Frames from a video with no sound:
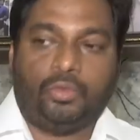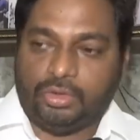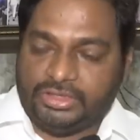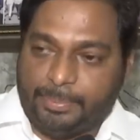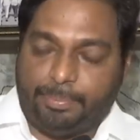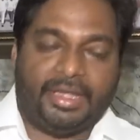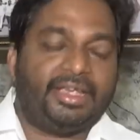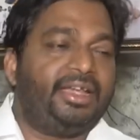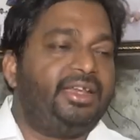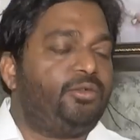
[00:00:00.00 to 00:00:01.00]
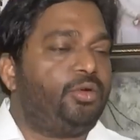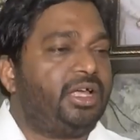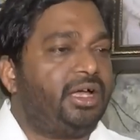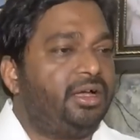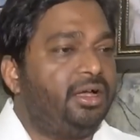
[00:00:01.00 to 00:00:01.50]
నువ్వు చెప్పేవన్నీ
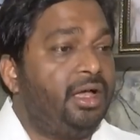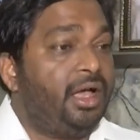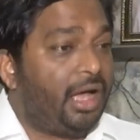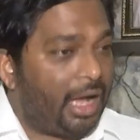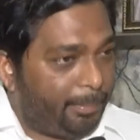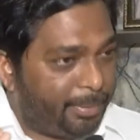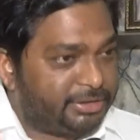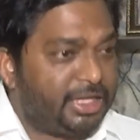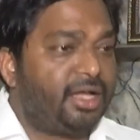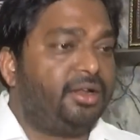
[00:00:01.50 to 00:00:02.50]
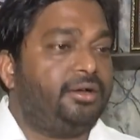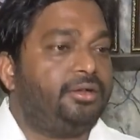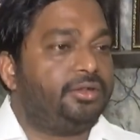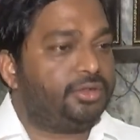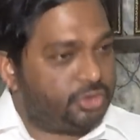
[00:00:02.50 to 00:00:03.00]
కూడా అబద్ధాల
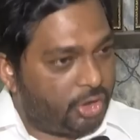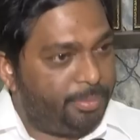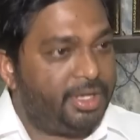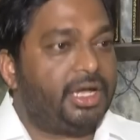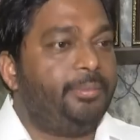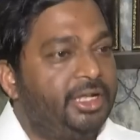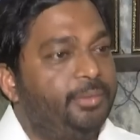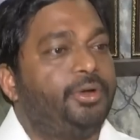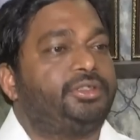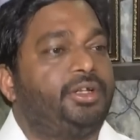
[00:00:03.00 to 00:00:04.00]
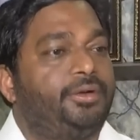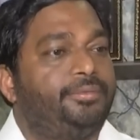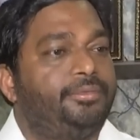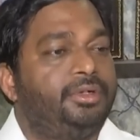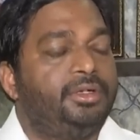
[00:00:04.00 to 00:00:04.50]
సౌమ్యంగా మిగిలిపోతున్నావు
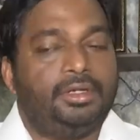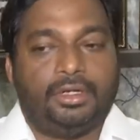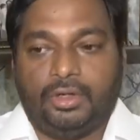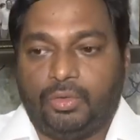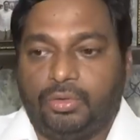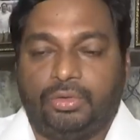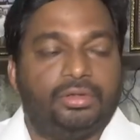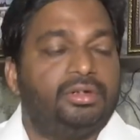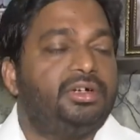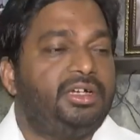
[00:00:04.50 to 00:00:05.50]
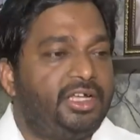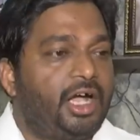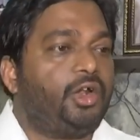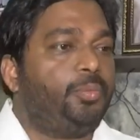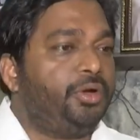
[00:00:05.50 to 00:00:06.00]
నువ్వు నీ
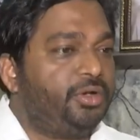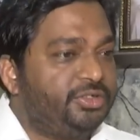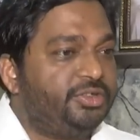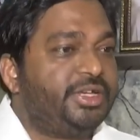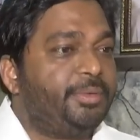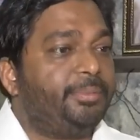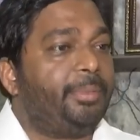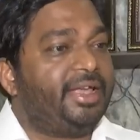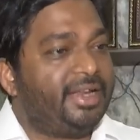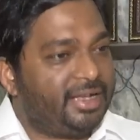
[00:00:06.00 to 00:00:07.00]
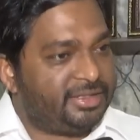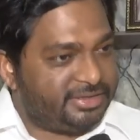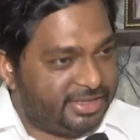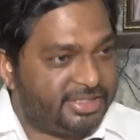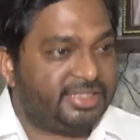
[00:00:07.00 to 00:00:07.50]
ఆరోపణలు రిజీవ్ చేయమని బహిరంగ
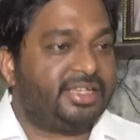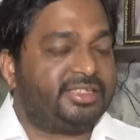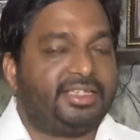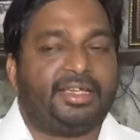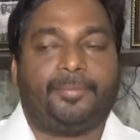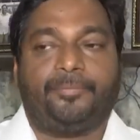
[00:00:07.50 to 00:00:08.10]
చర్చకు చేస్తే